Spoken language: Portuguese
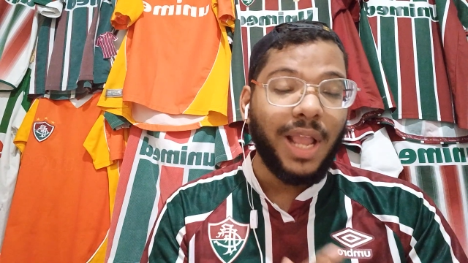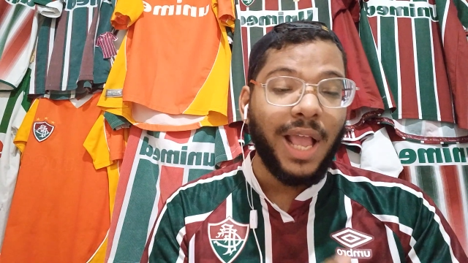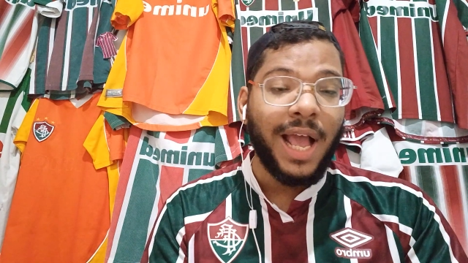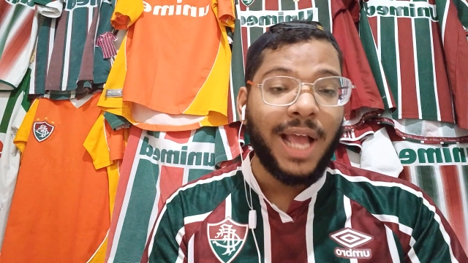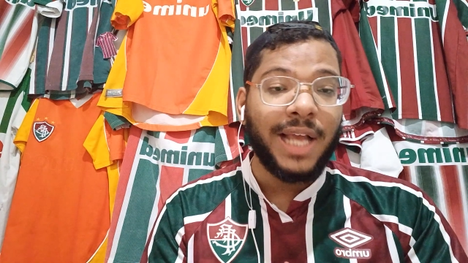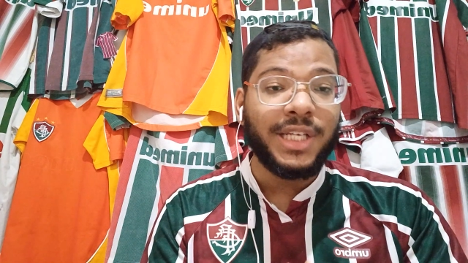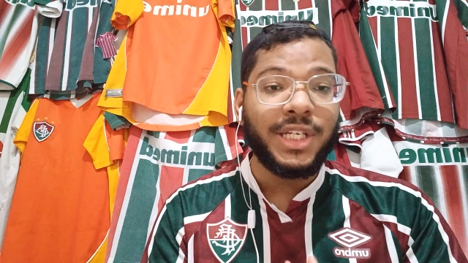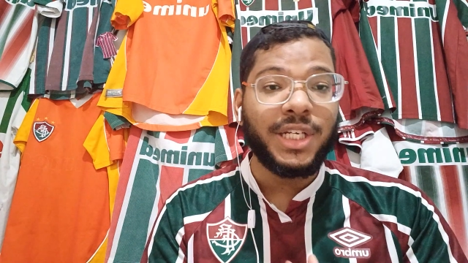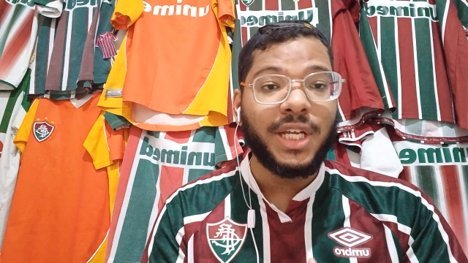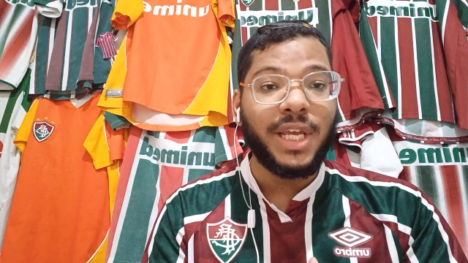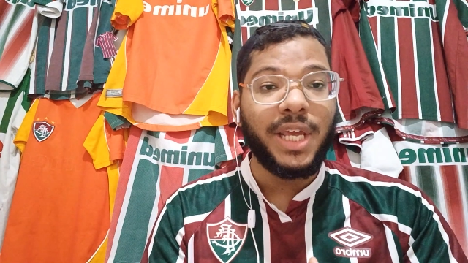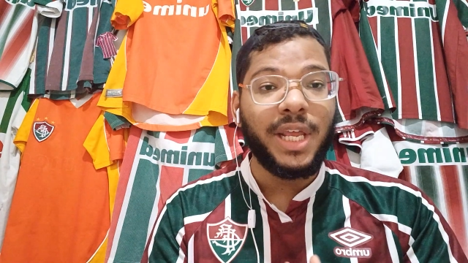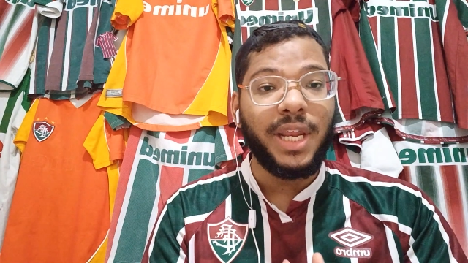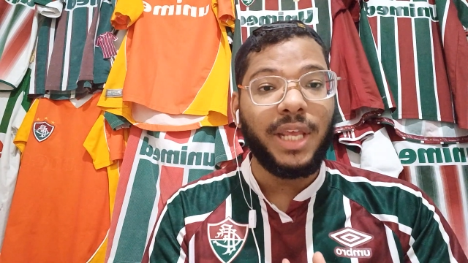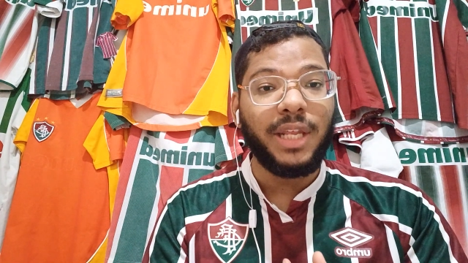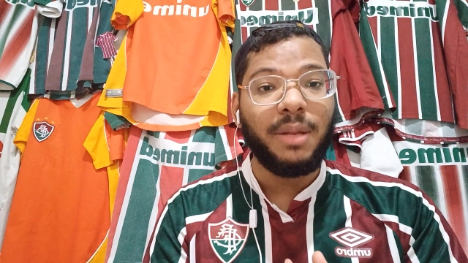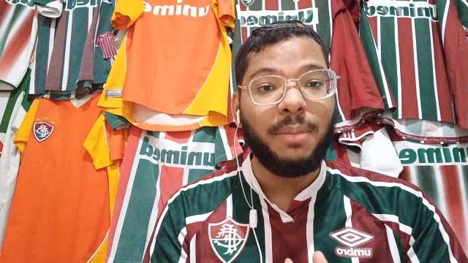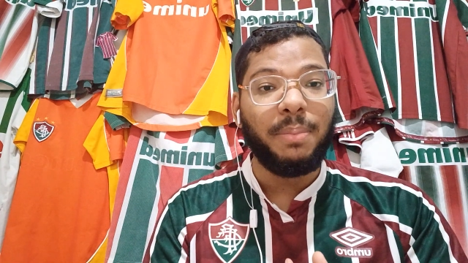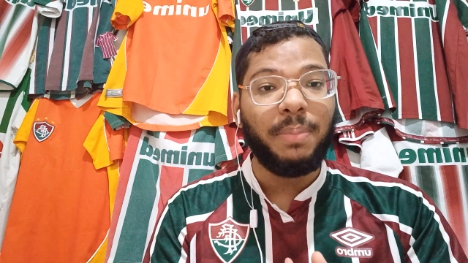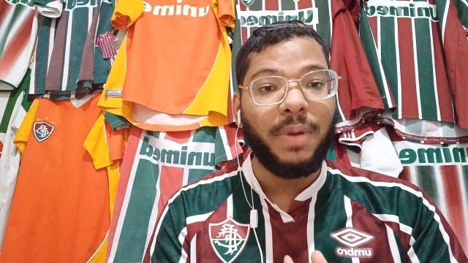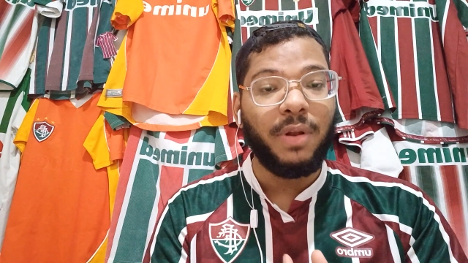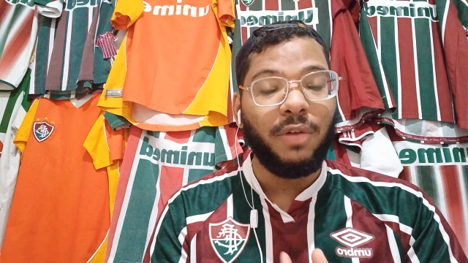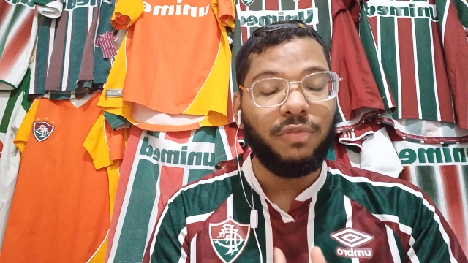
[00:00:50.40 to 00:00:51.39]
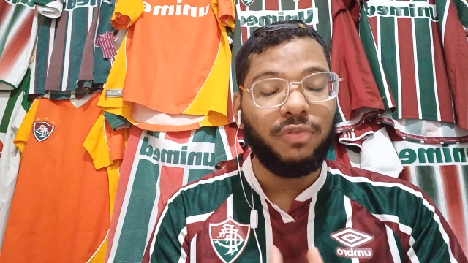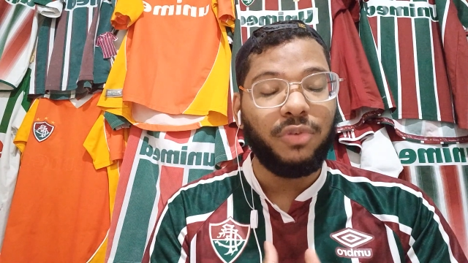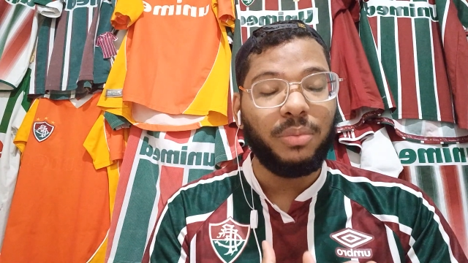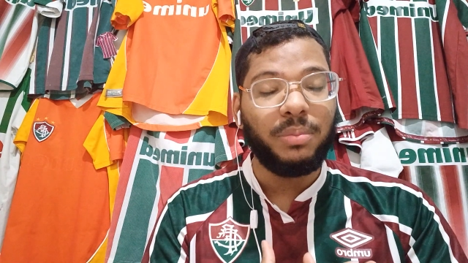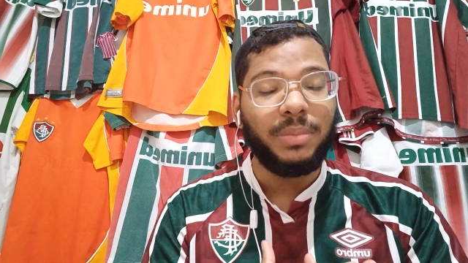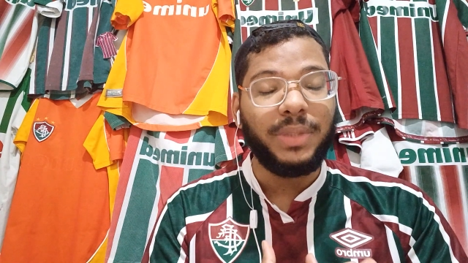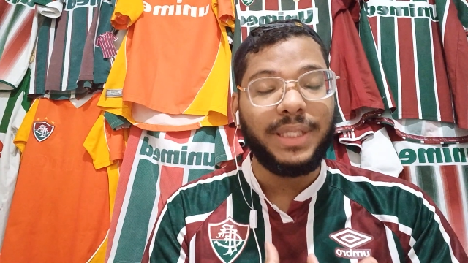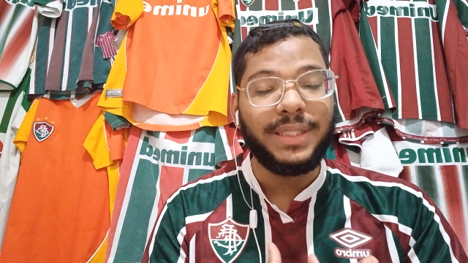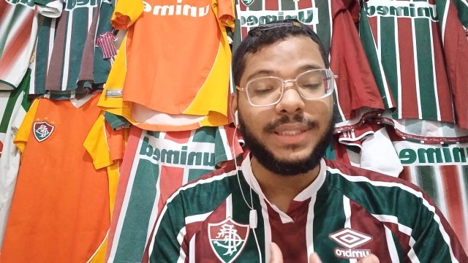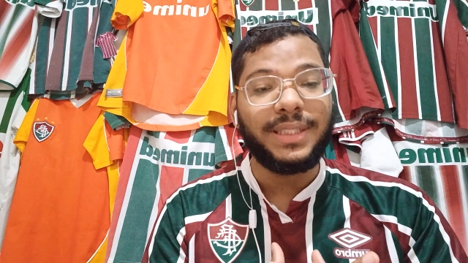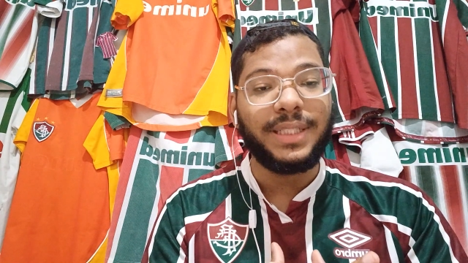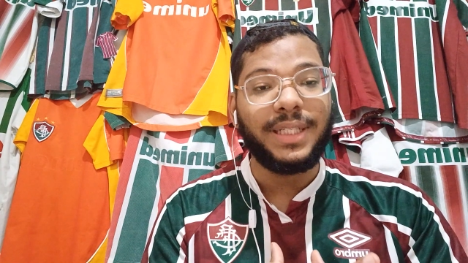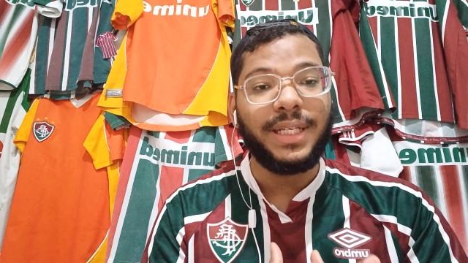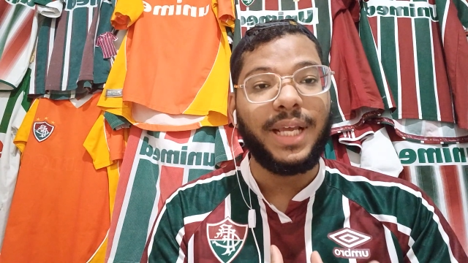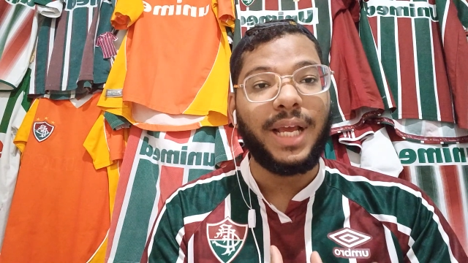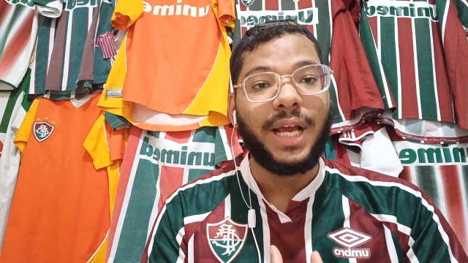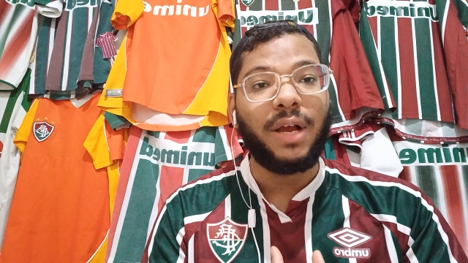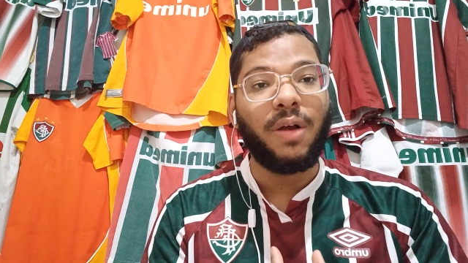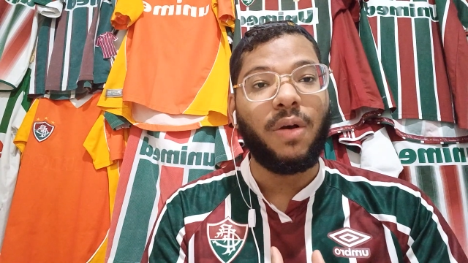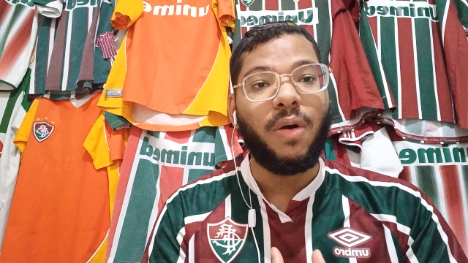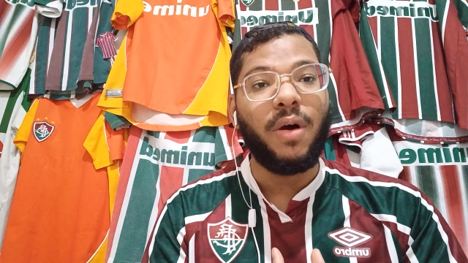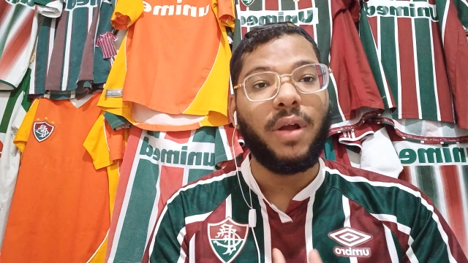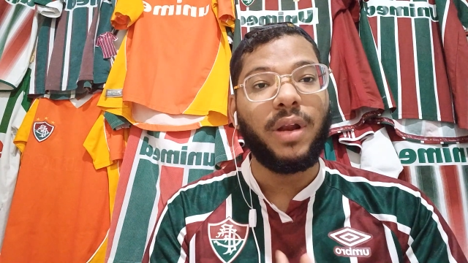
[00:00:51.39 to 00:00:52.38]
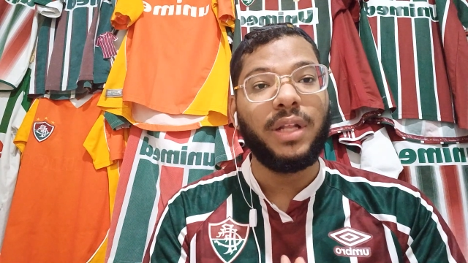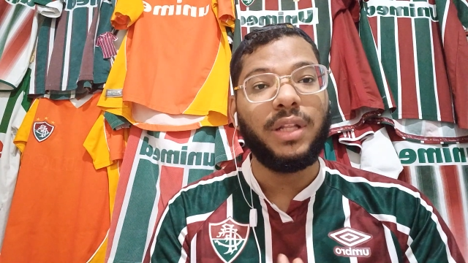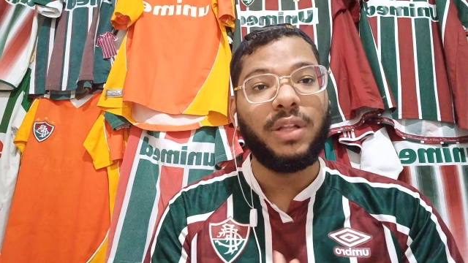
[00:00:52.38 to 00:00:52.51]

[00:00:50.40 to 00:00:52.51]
adquirida pelo Fluminense aí agora,